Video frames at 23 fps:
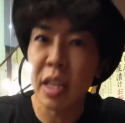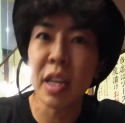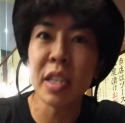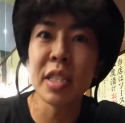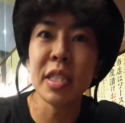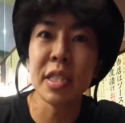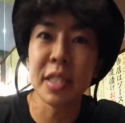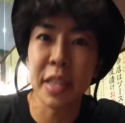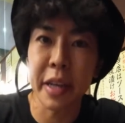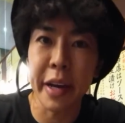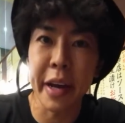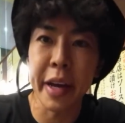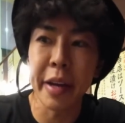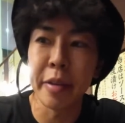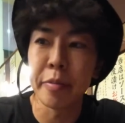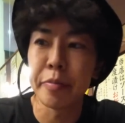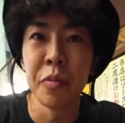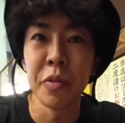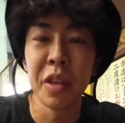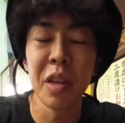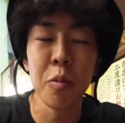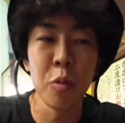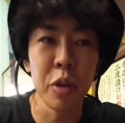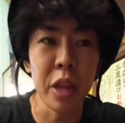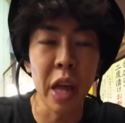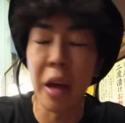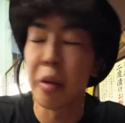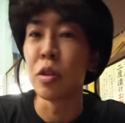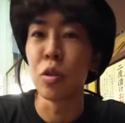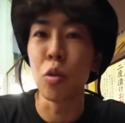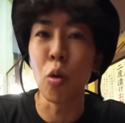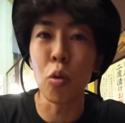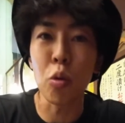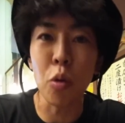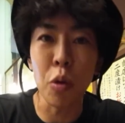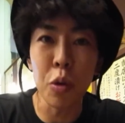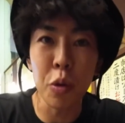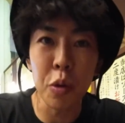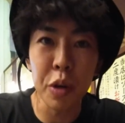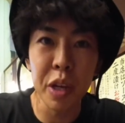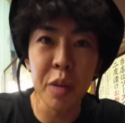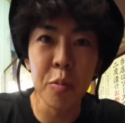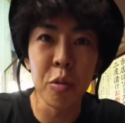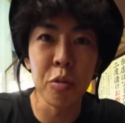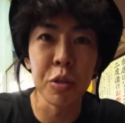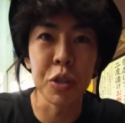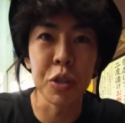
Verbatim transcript: 新しい世界でもねどこよりも